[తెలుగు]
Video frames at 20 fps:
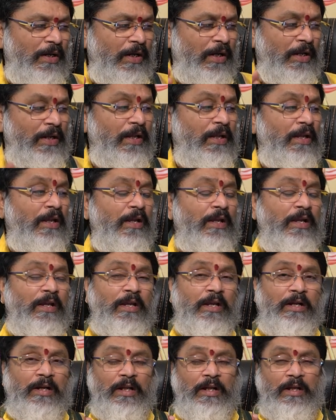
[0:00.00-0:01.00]
కానీ
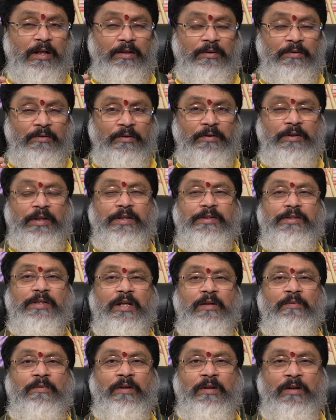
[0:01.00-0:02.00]
ఇక్కడ తృతీయ
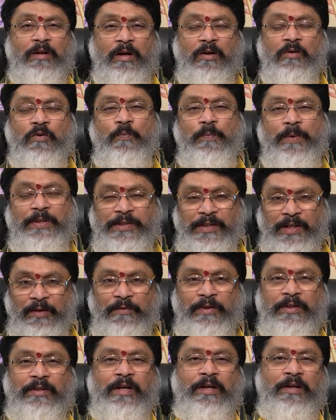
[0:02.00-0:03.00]
స్థానంలో రాహు ప్లస్
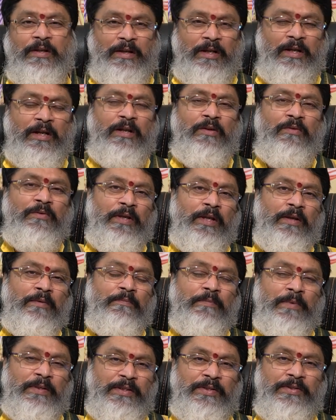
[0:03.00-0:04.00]
రవి రెండు గ్రహాలు ఉన్నాయి
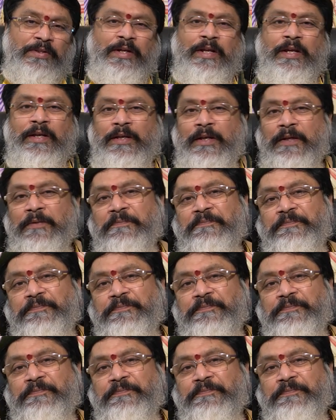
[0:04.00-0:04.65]
మంచి చేయడానికి